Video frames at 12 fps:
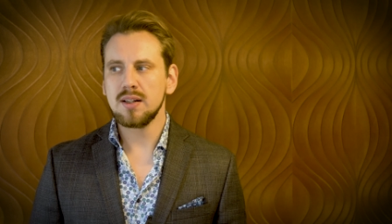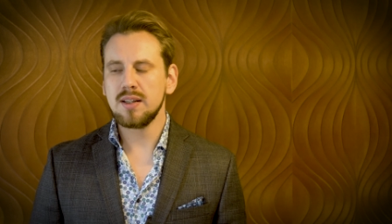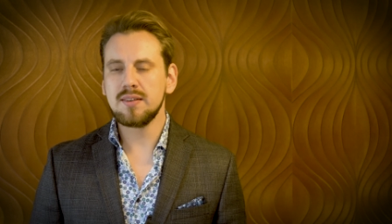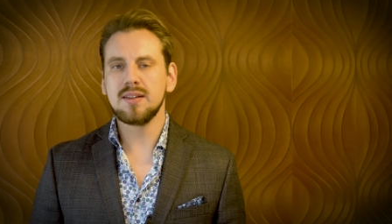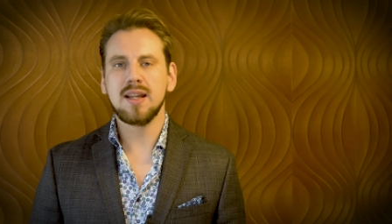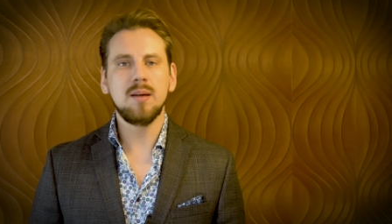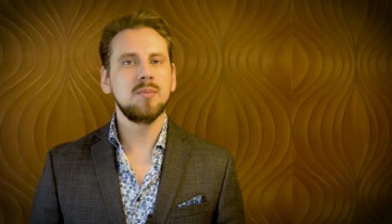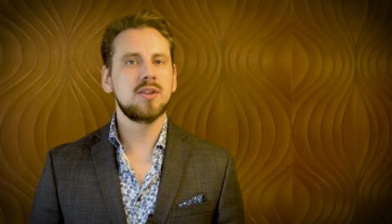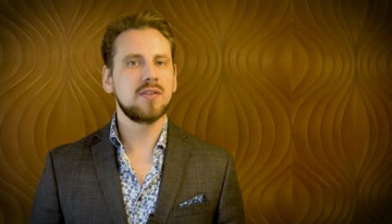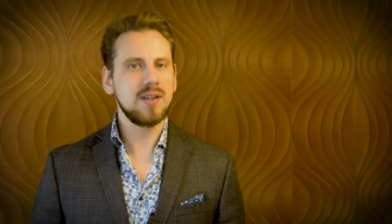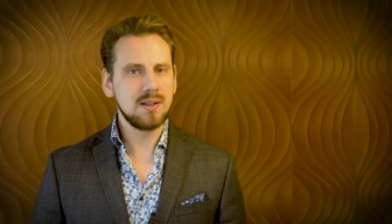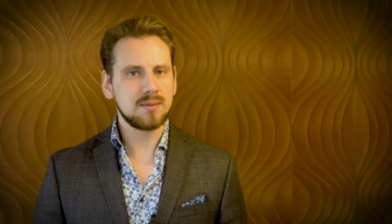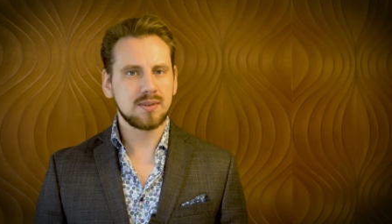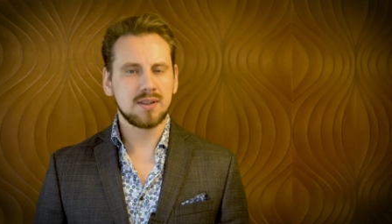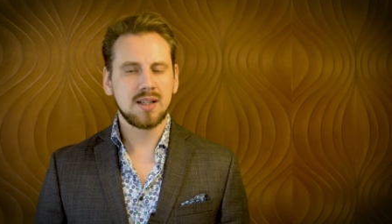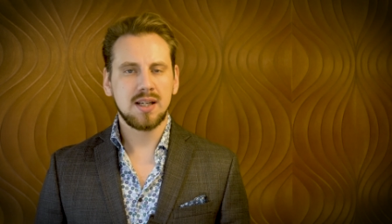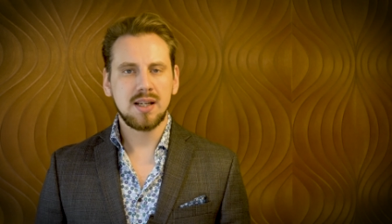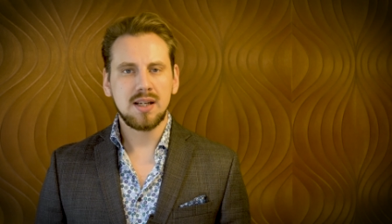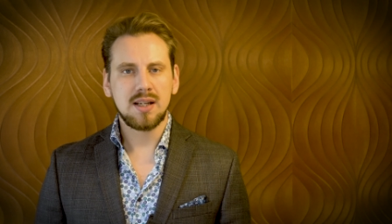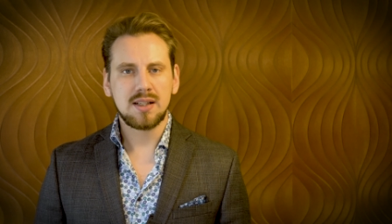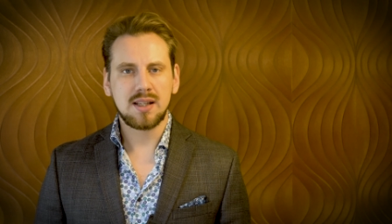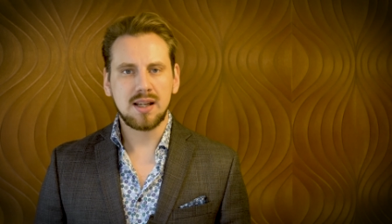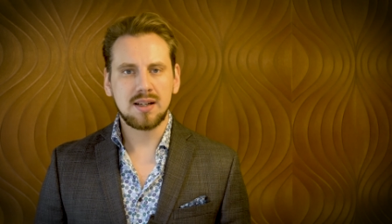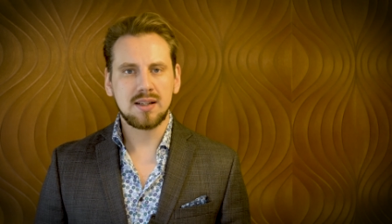diese Themen zu finden.
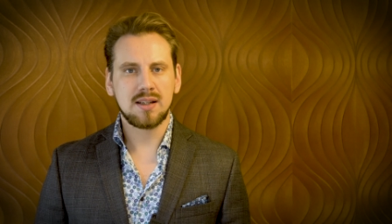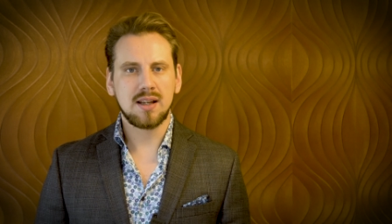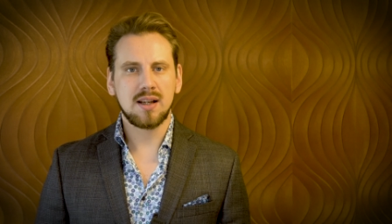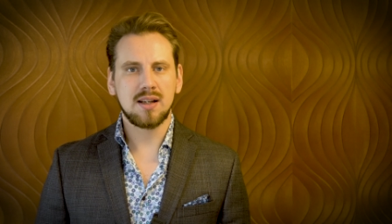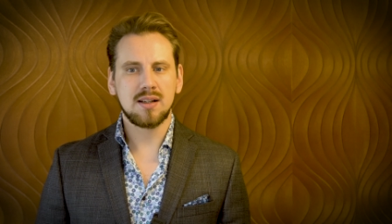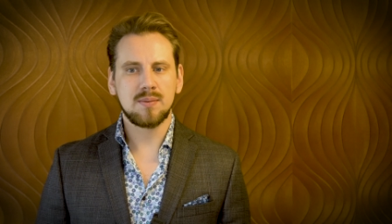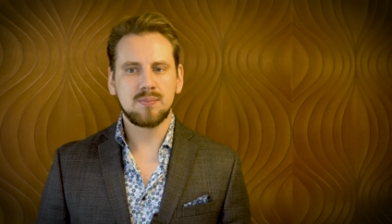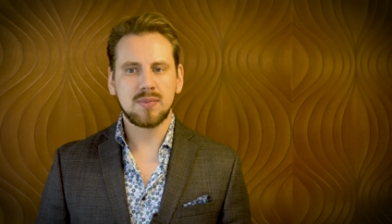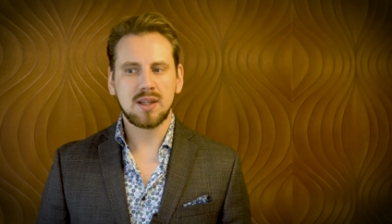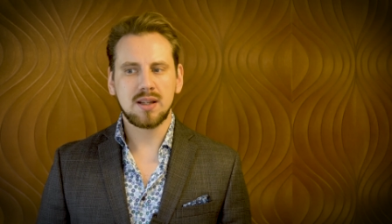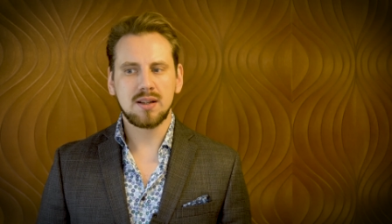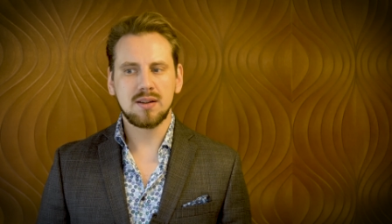Denn ähm,